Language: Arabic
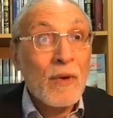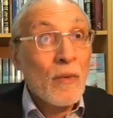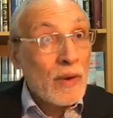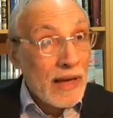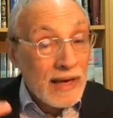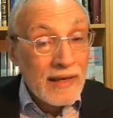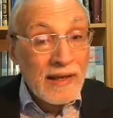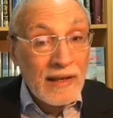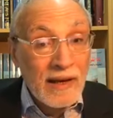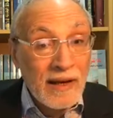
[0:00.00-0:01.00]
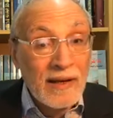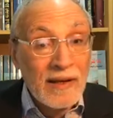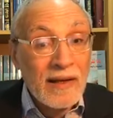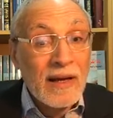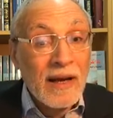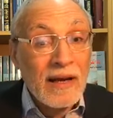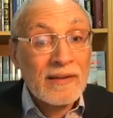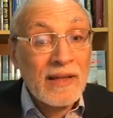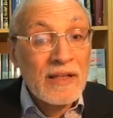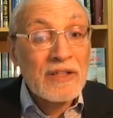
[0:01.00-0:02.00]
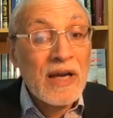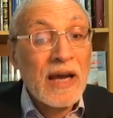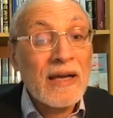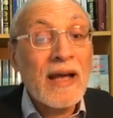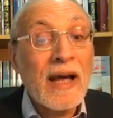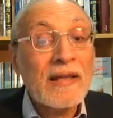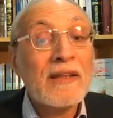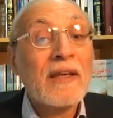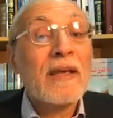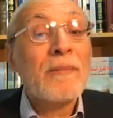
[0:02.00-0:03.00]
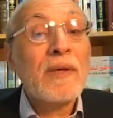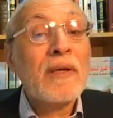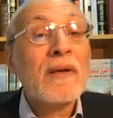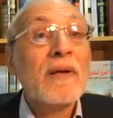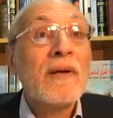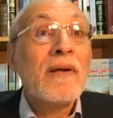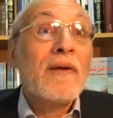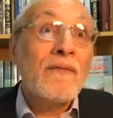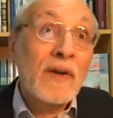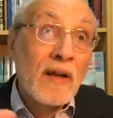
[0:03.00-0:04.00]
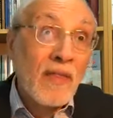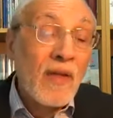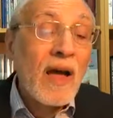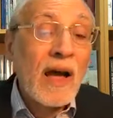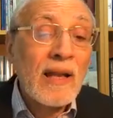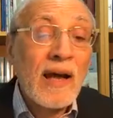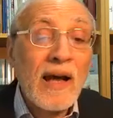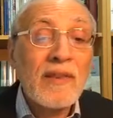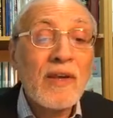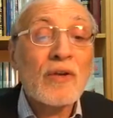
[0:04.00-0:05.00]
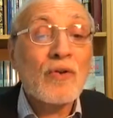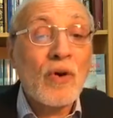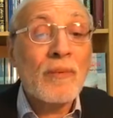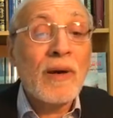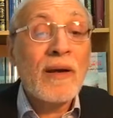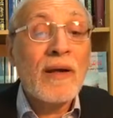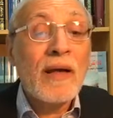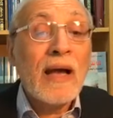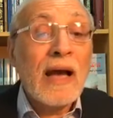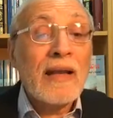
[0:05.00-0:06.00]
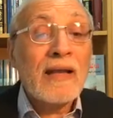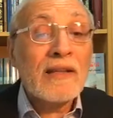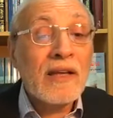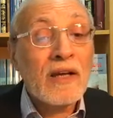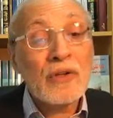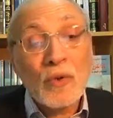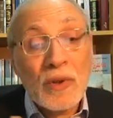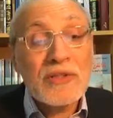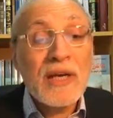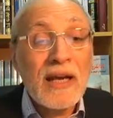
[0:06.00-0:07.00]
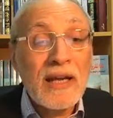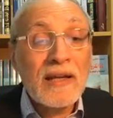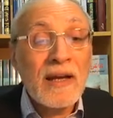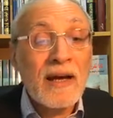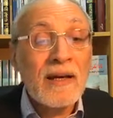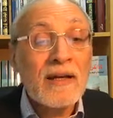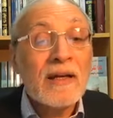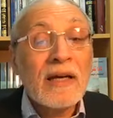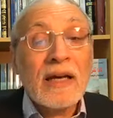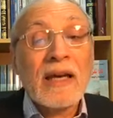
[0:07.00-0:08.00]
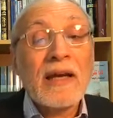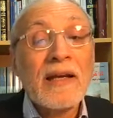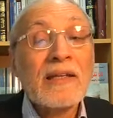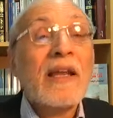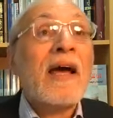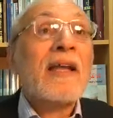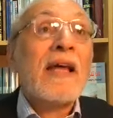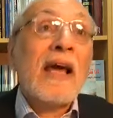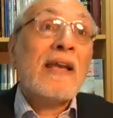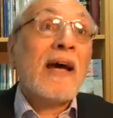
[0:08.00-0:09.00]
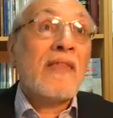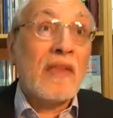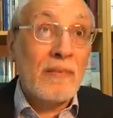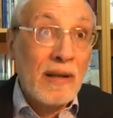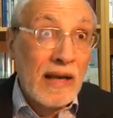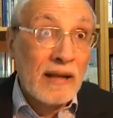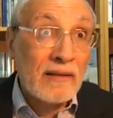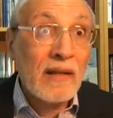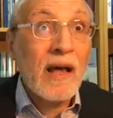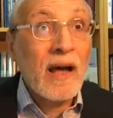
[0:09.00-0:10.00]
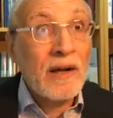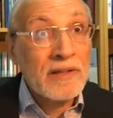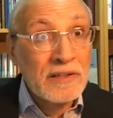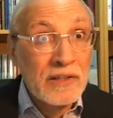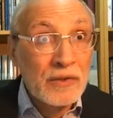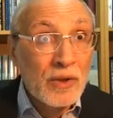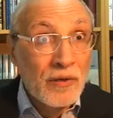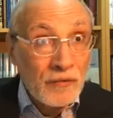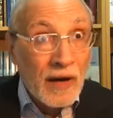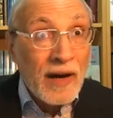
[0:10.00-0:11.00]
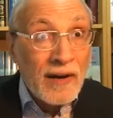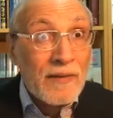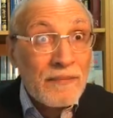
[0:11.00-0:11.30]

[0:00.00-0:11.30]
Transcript: ولكننا قد ننجح إلى حد كبير في القضاء على هذه التهمة التي قد توجه إلينا خيانتنا لأهل هذه البلاد لا احنا نصير شرفاء